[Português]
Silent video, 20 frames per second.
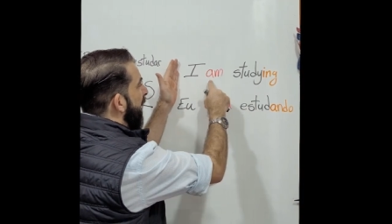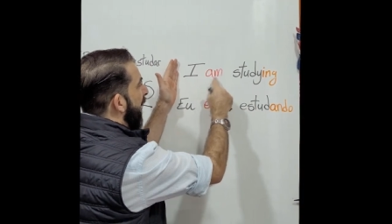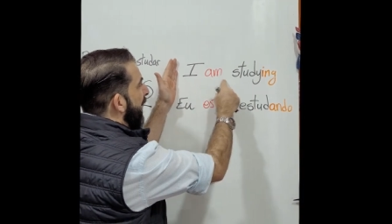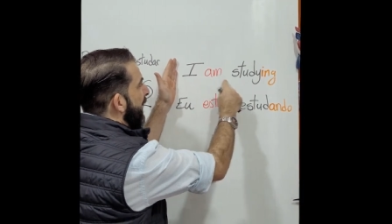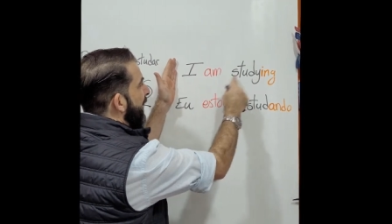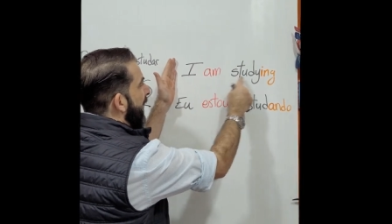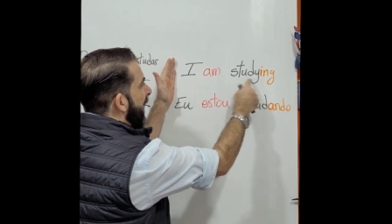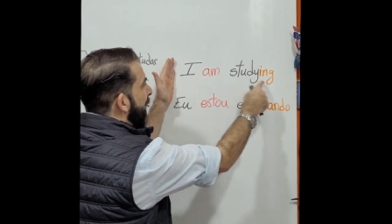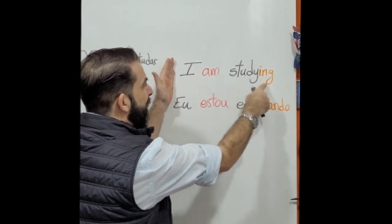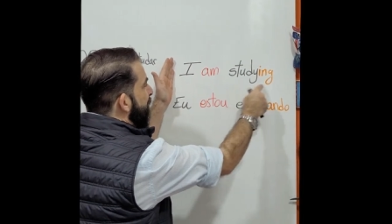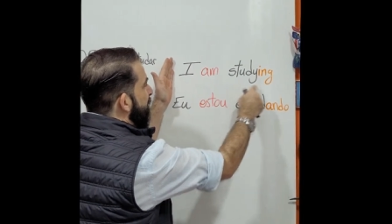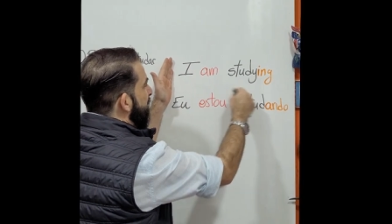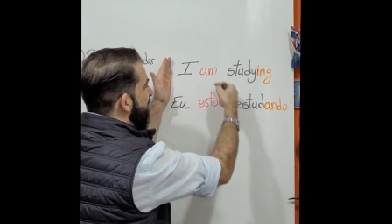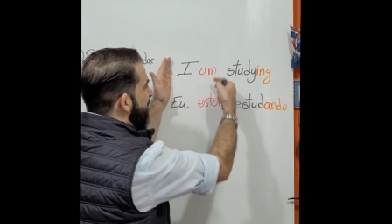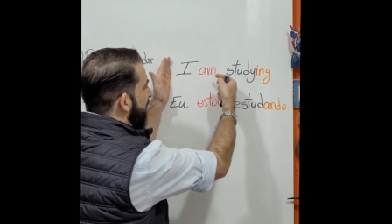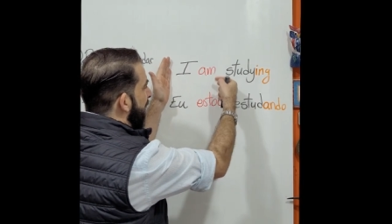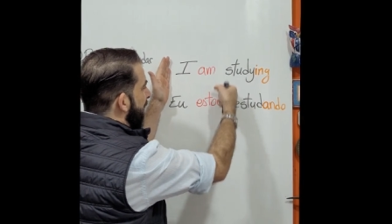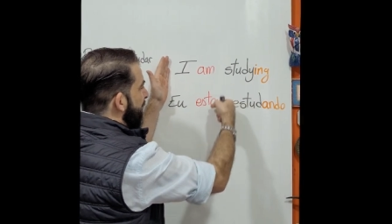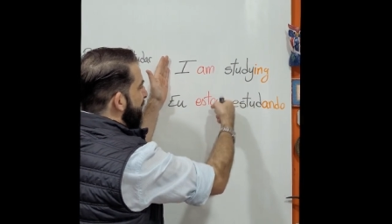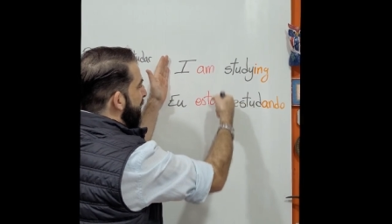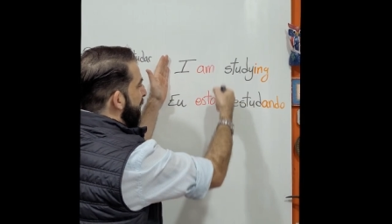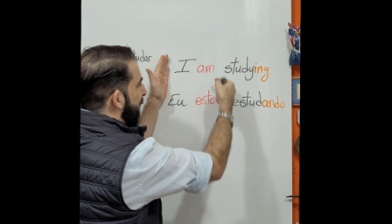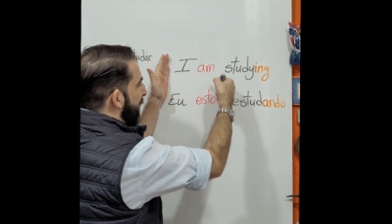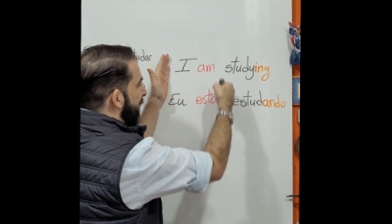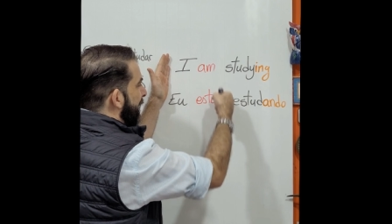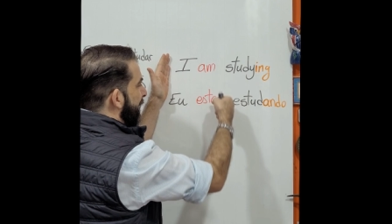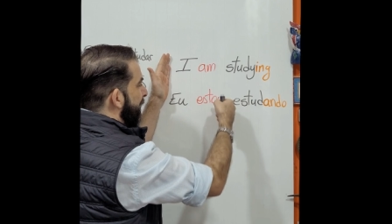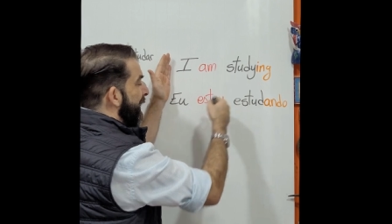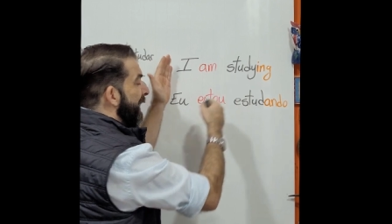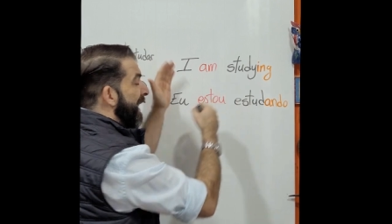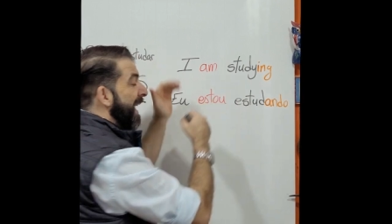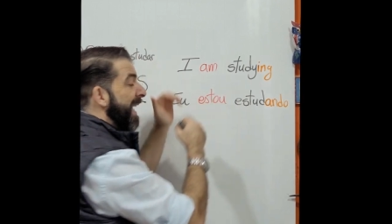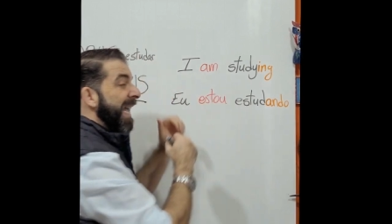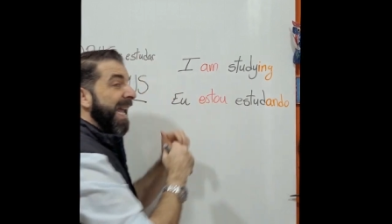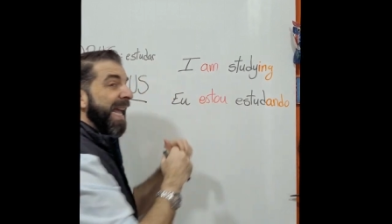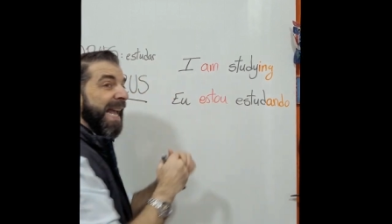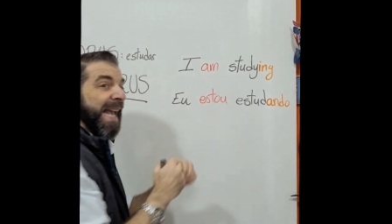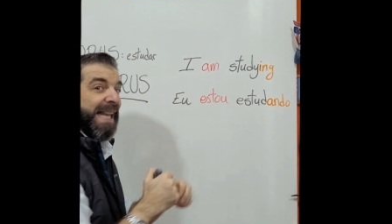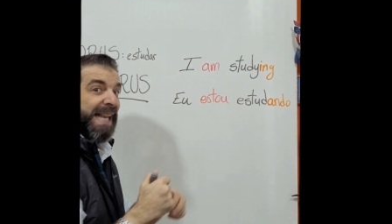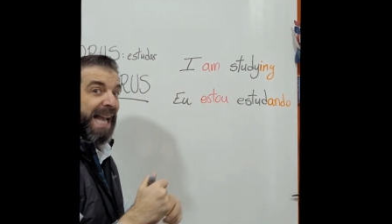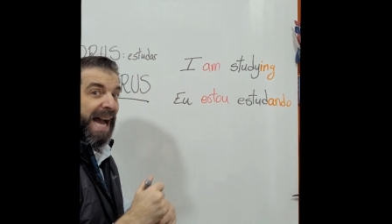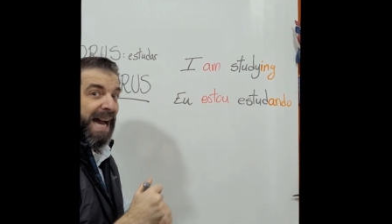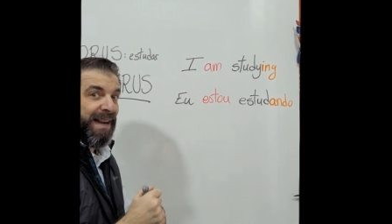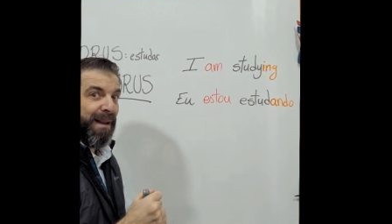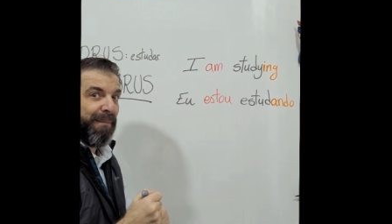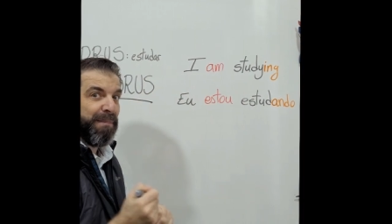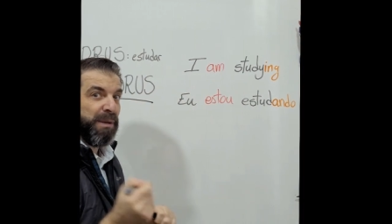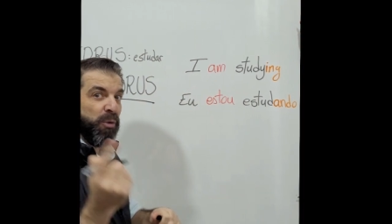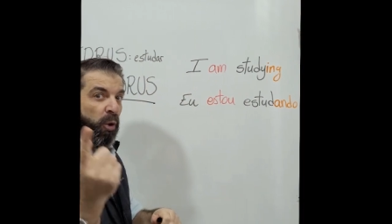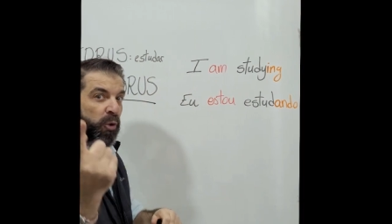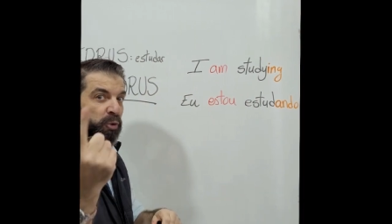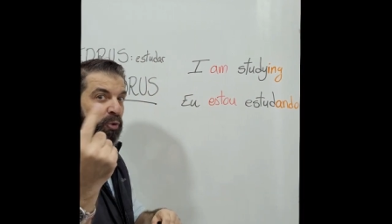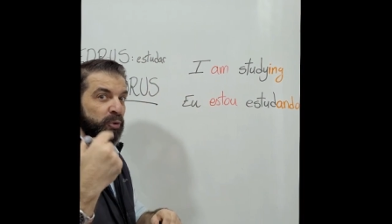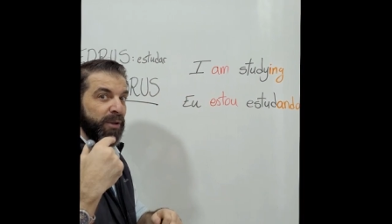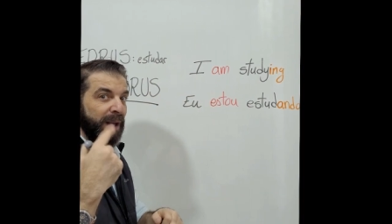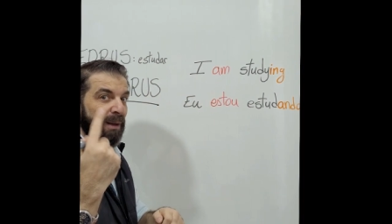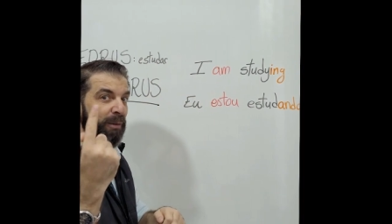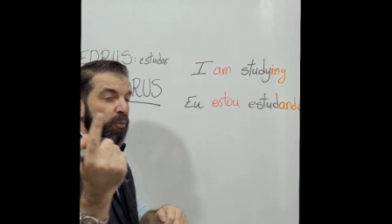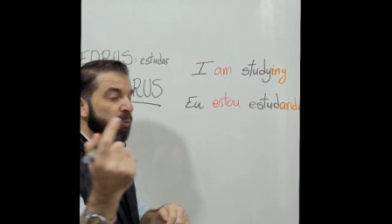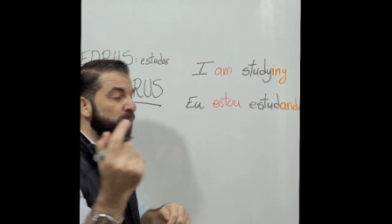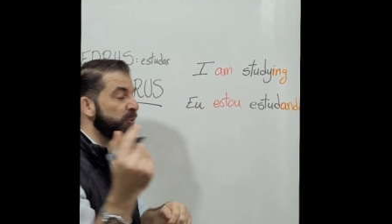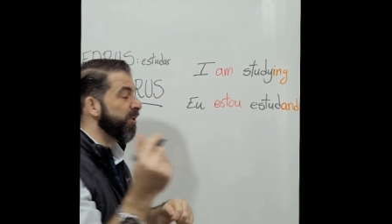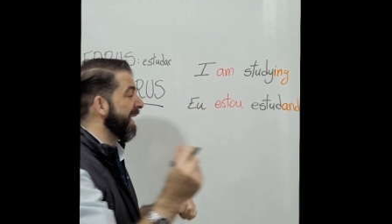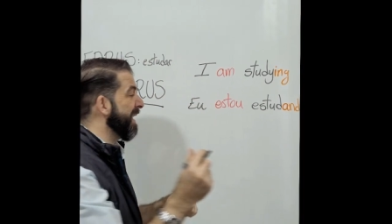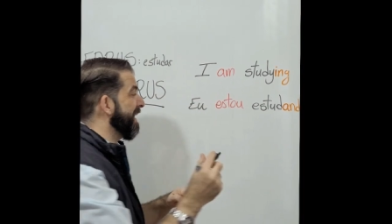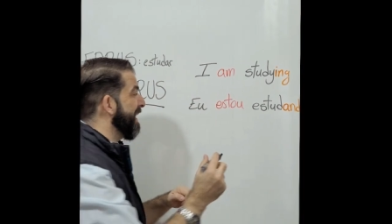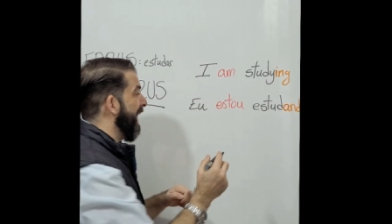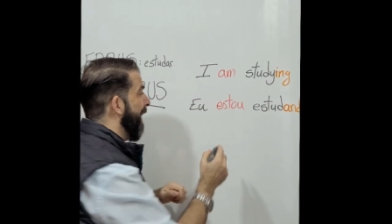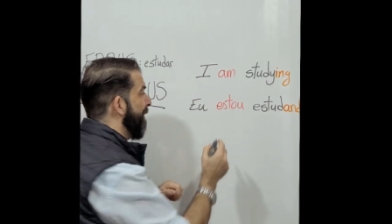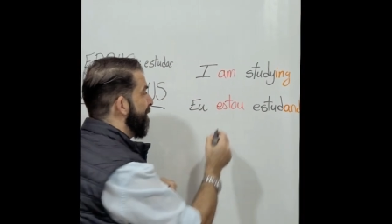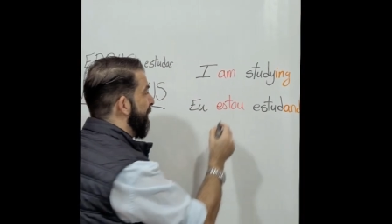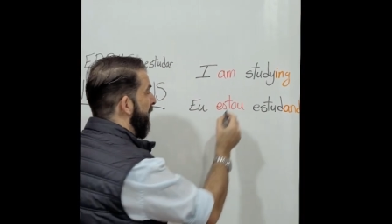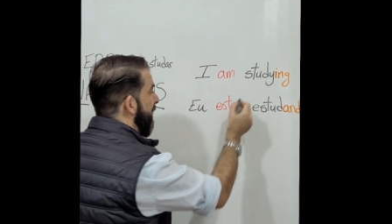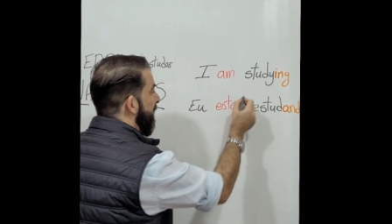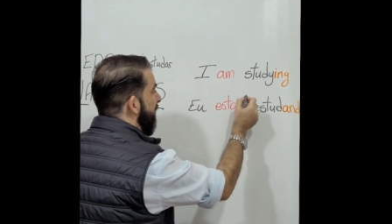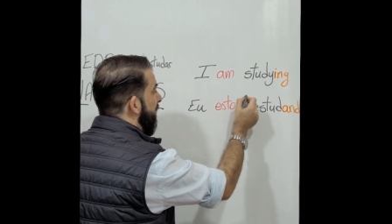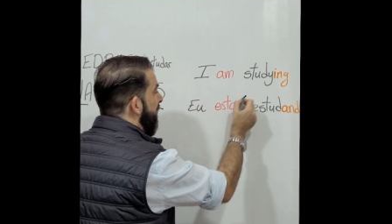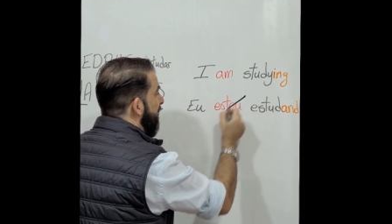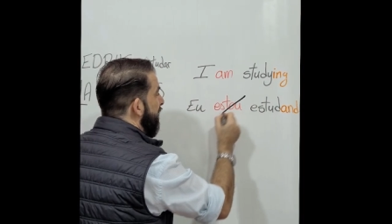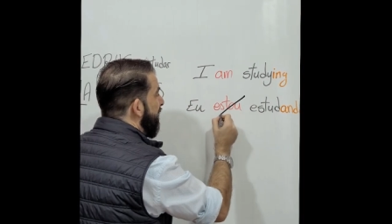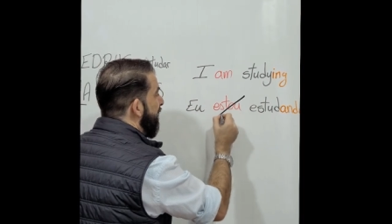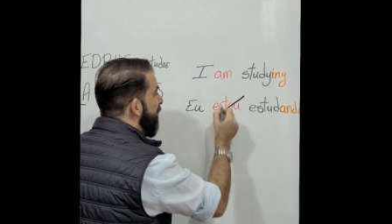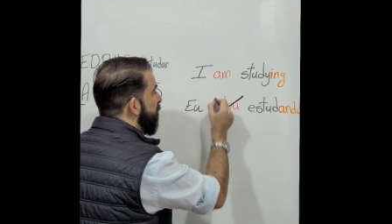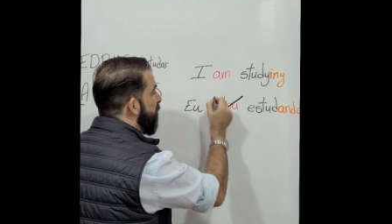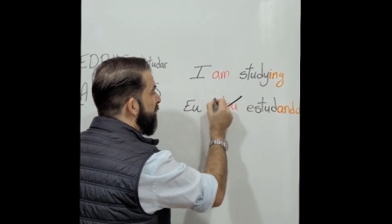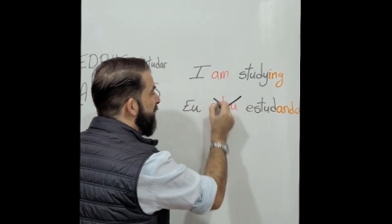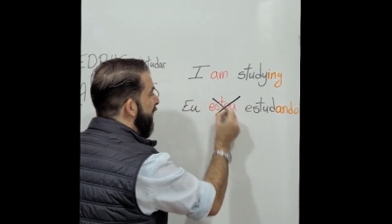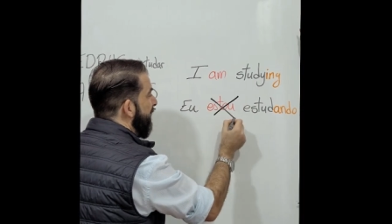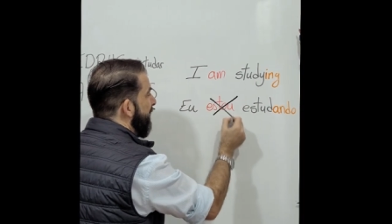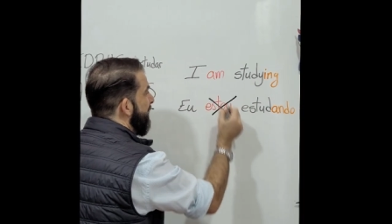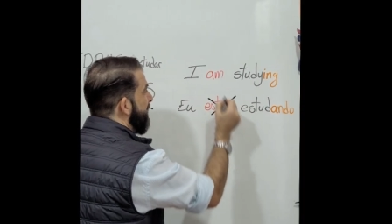I am studying. Em árabe, nossos alunos já sabem que o ser